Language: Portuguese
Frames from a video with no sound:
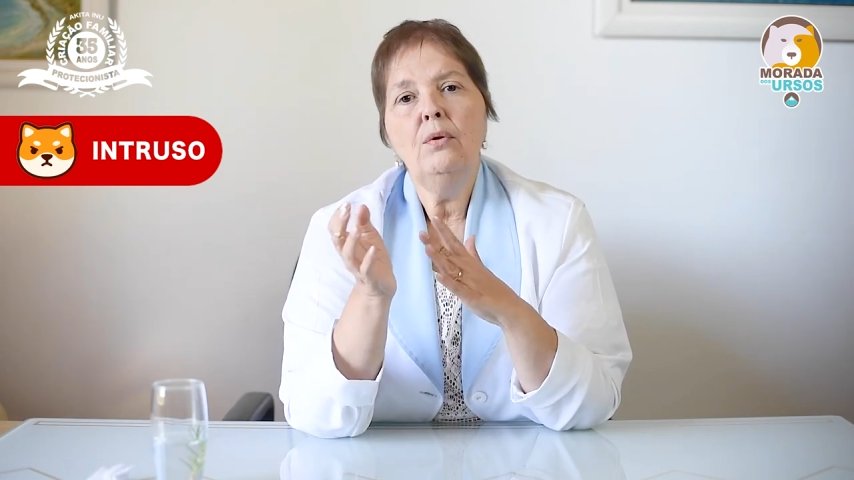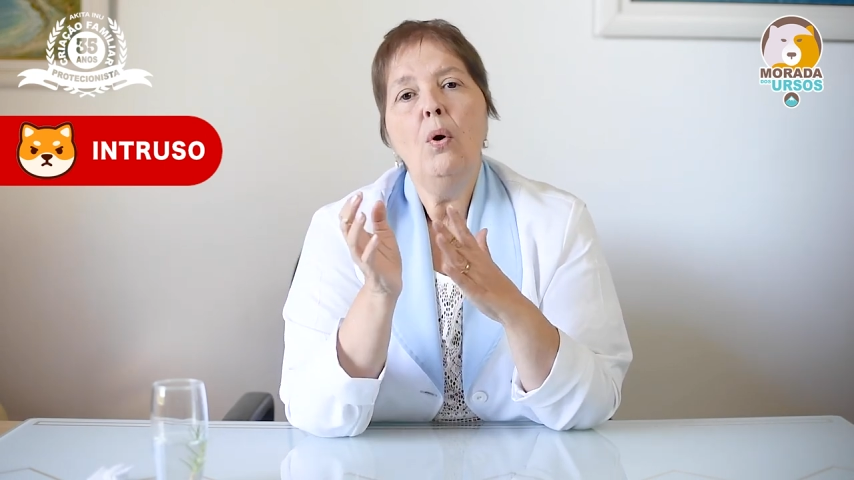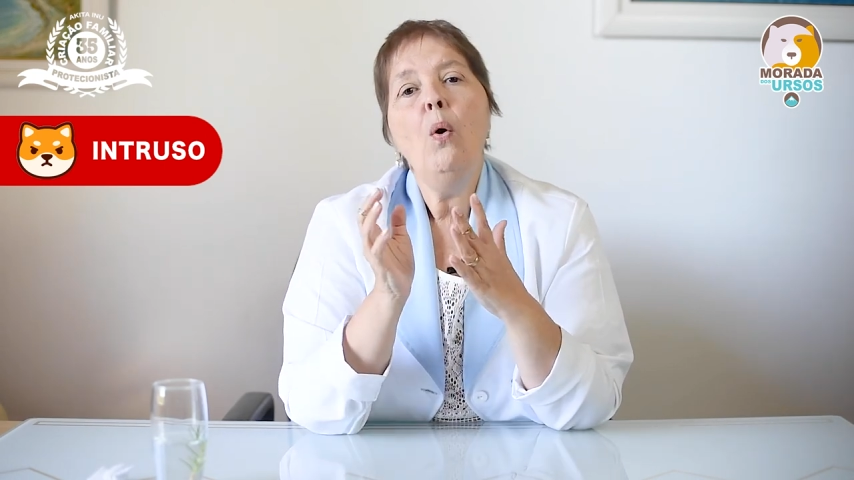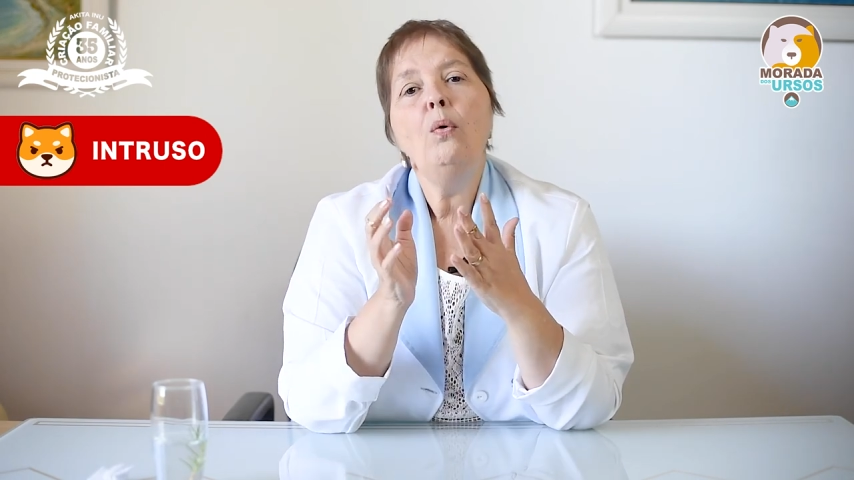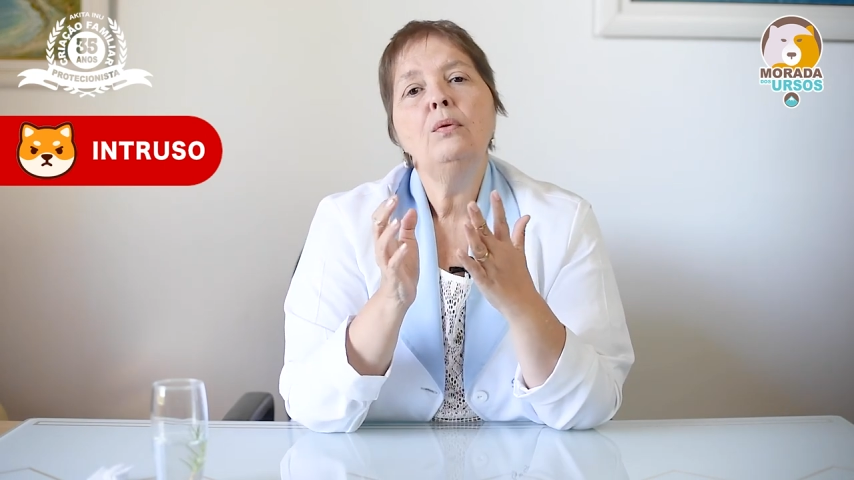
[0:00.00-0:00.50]

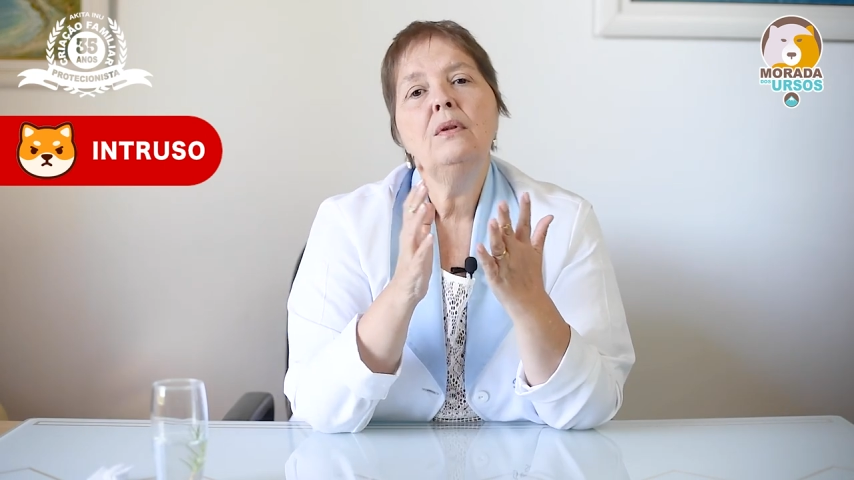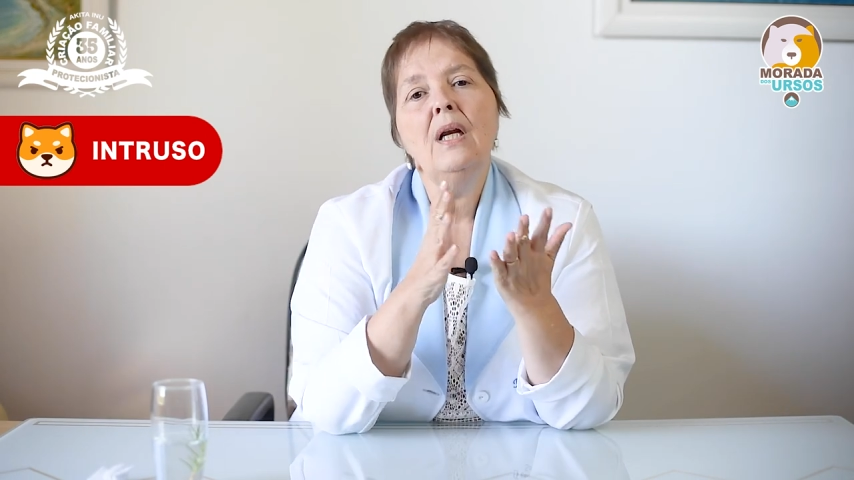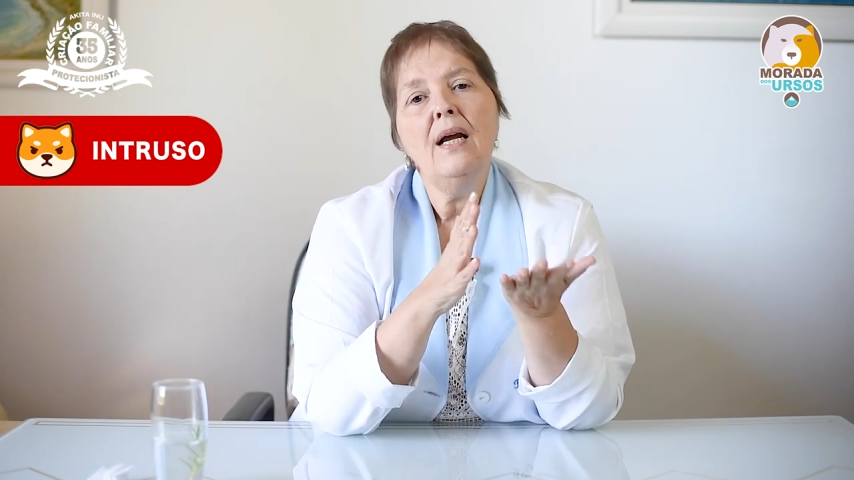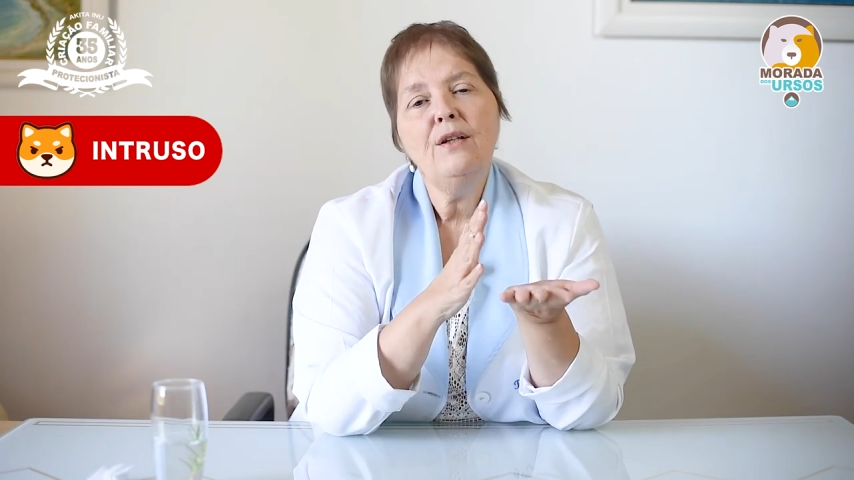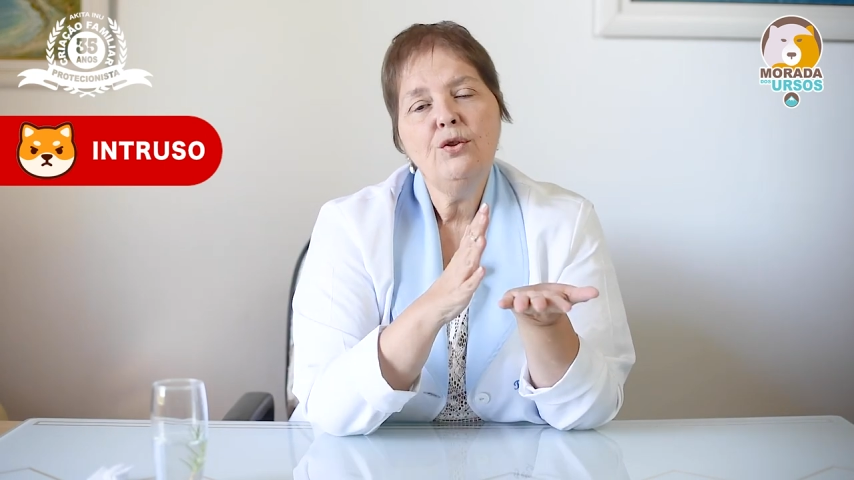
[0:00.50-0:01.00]
ou
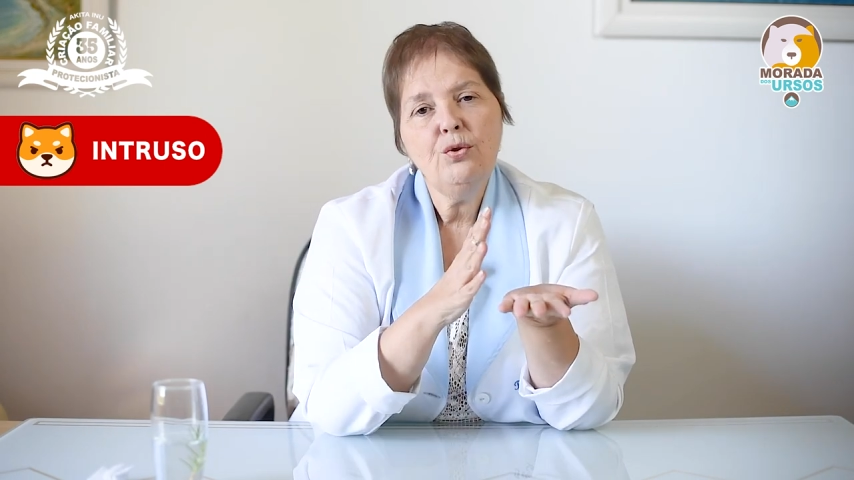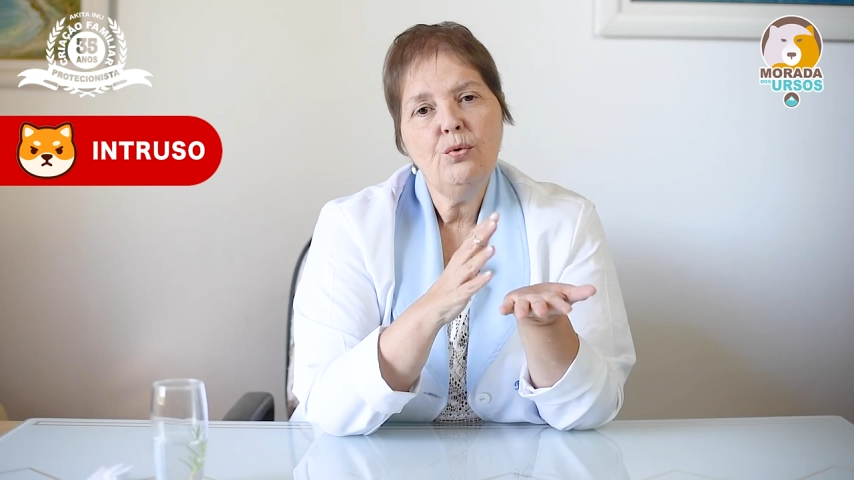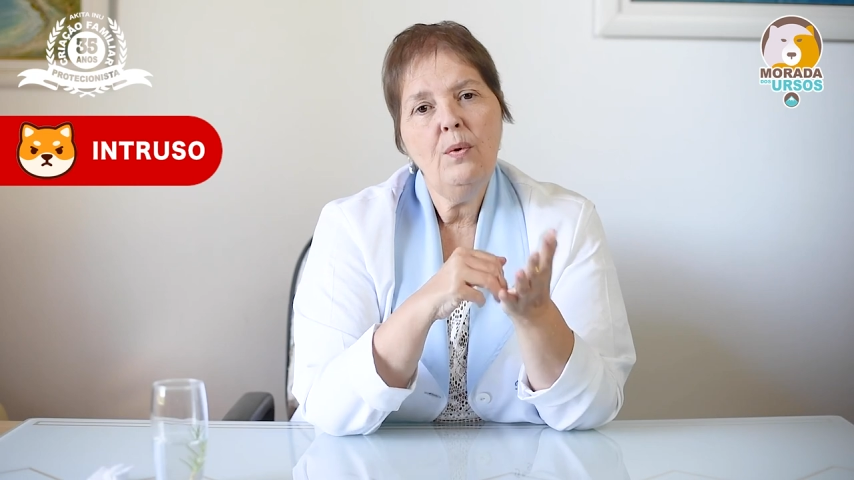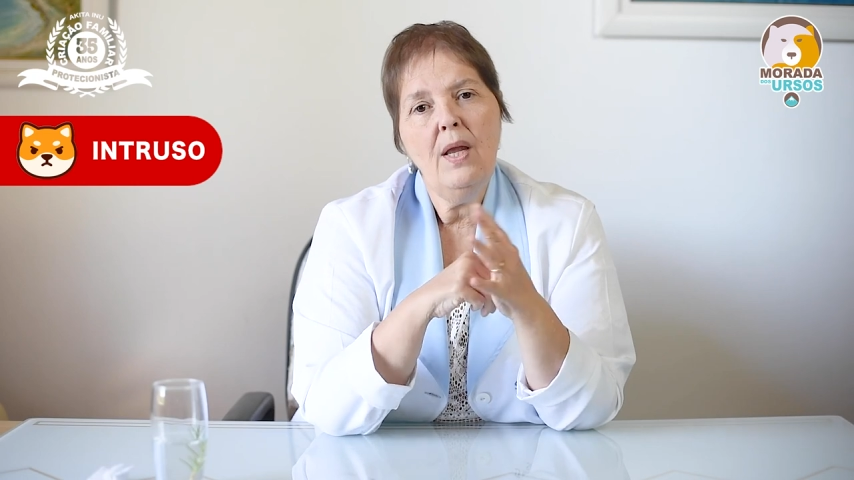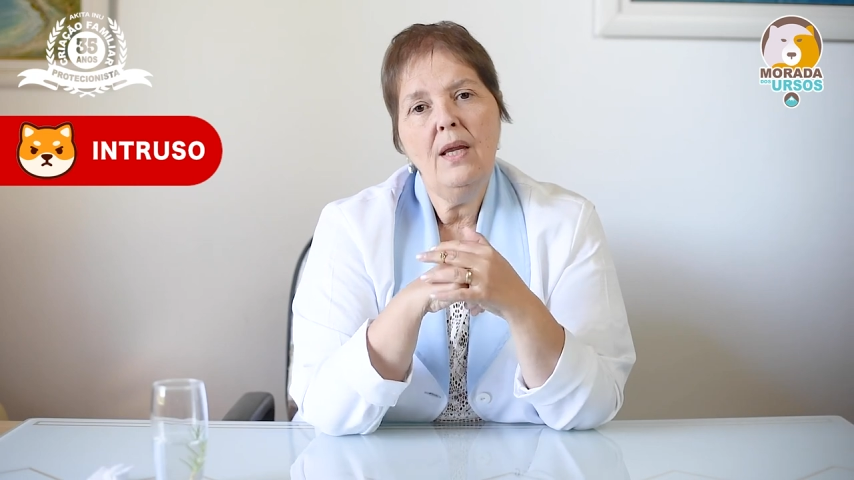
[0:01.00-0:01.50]

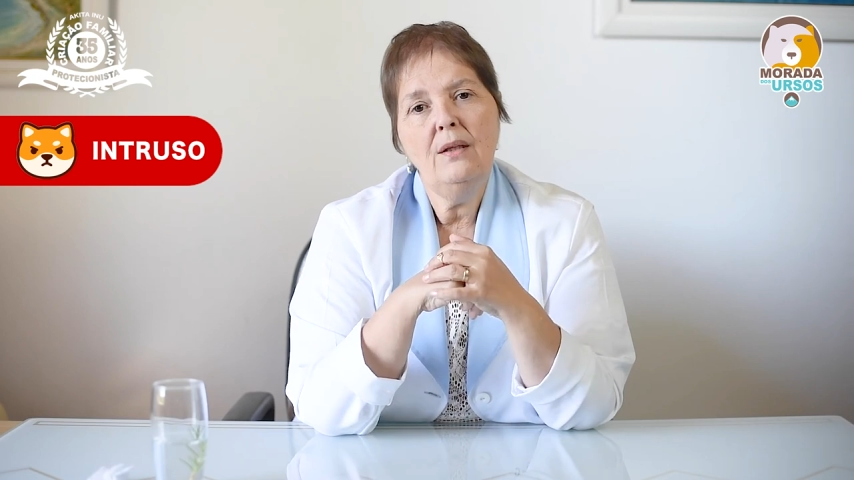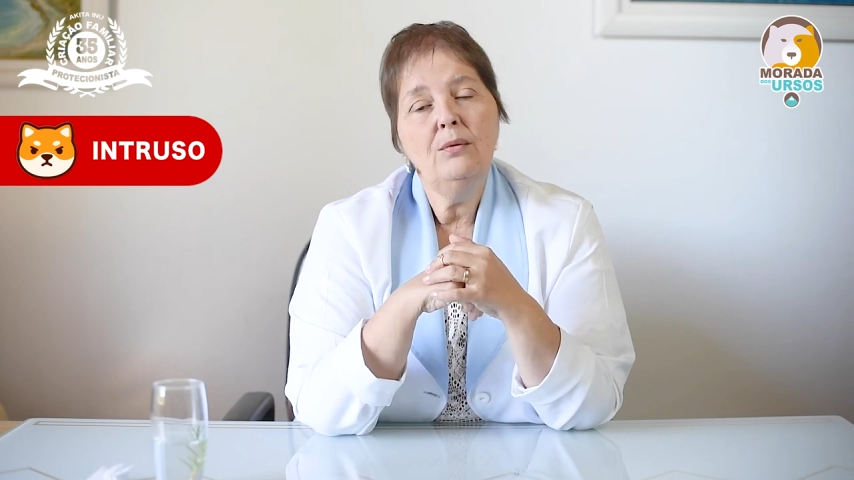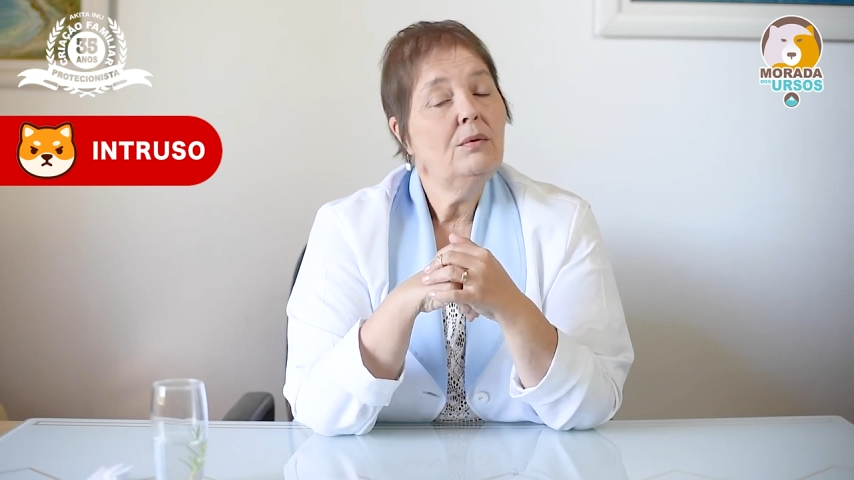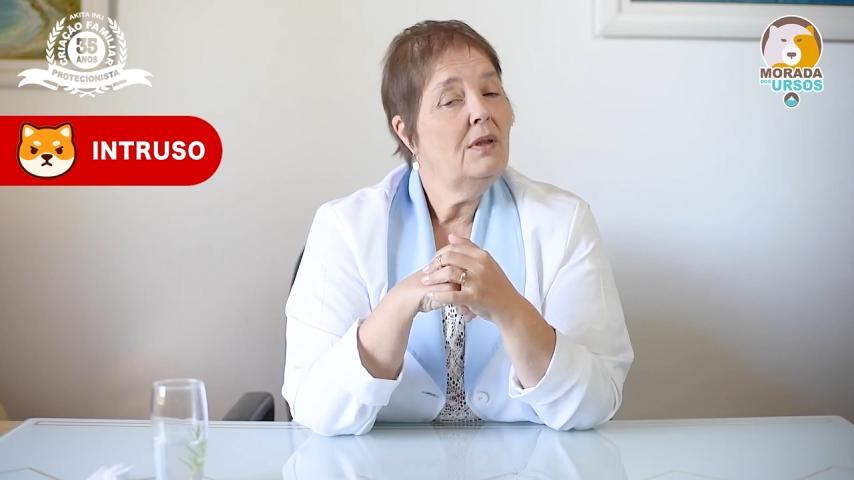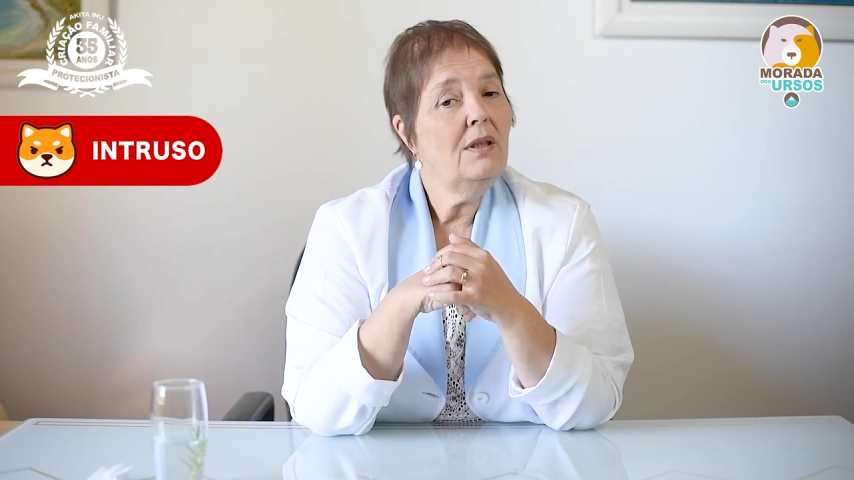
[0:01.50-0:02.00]
traiçoeiro